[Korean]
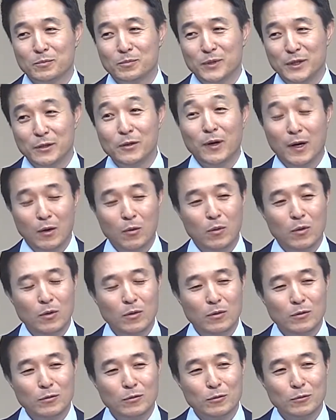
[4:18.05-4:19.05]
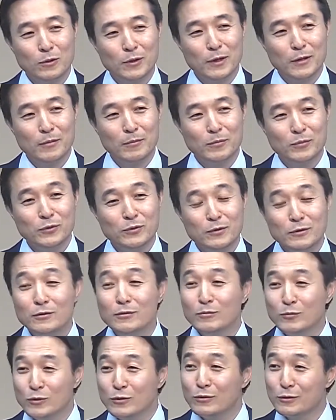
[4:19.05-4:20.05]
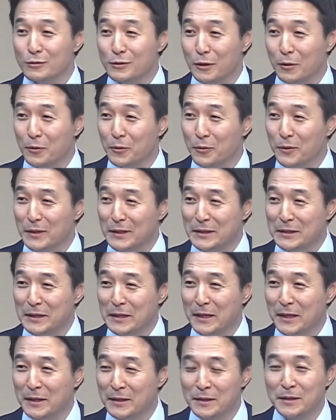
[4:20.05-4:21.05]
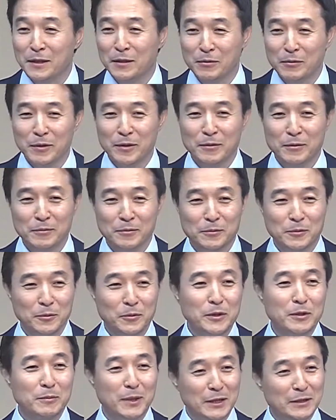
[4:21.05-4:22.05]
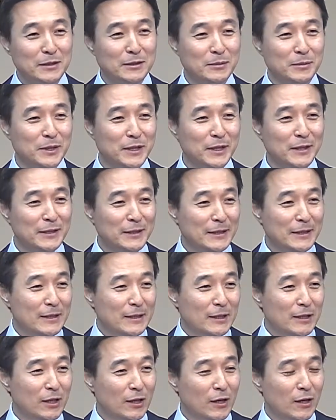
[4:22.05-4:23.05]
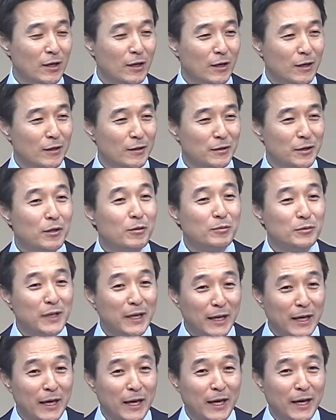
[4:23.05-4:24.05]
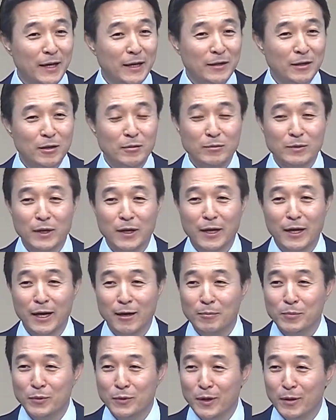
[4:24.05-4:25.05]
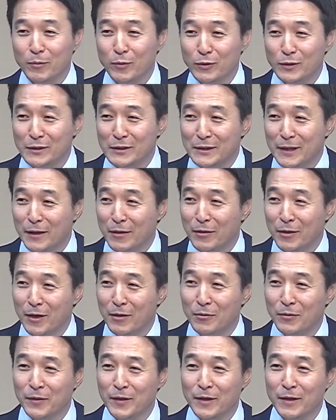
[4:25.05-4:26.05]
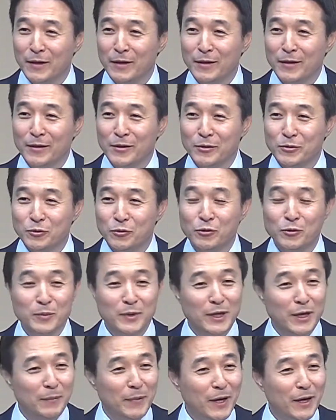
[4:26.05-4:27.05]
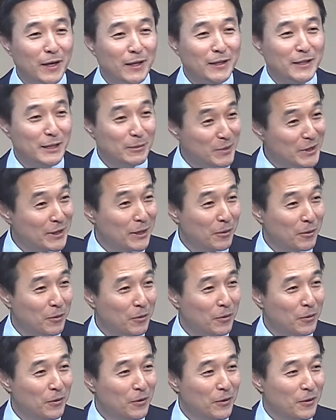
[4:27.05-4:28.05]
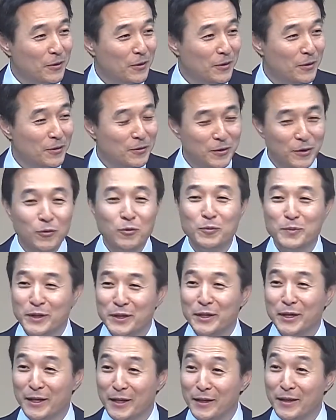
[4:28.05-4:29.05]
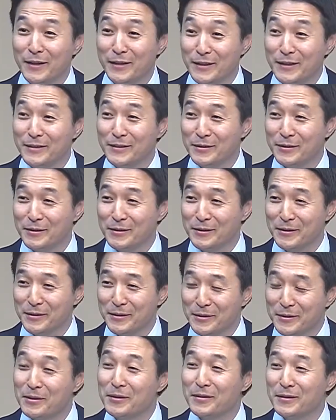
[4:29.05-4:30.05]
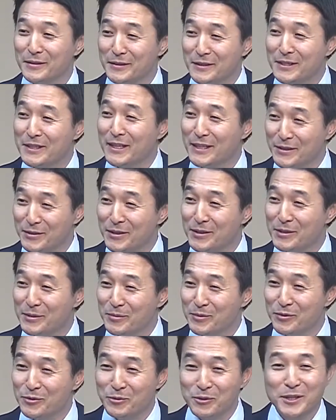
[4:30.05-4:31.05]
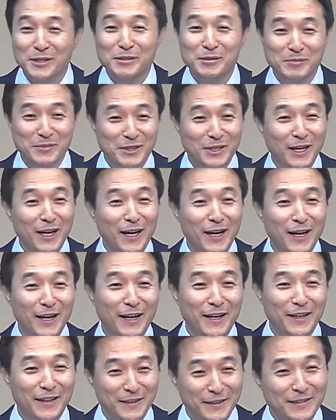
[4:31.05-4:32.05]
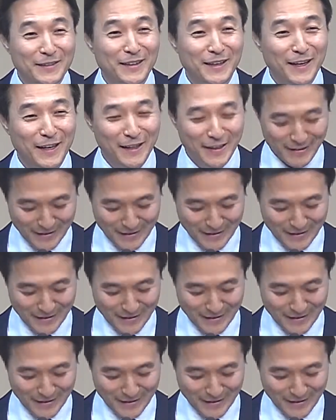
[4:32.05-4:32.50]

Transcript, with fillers: 필요하고 또 이렇게 문득문득 문득 적용이 될 때가 있더라고요. 오늘 말씀이 어, 여러분에게 여러분의 앞으로의 모든 사역 가운데 조금이나마 힘이 되고 어, 도움이 되게는 어, 그런 시간이 됐으면 좋겠습니다. 네,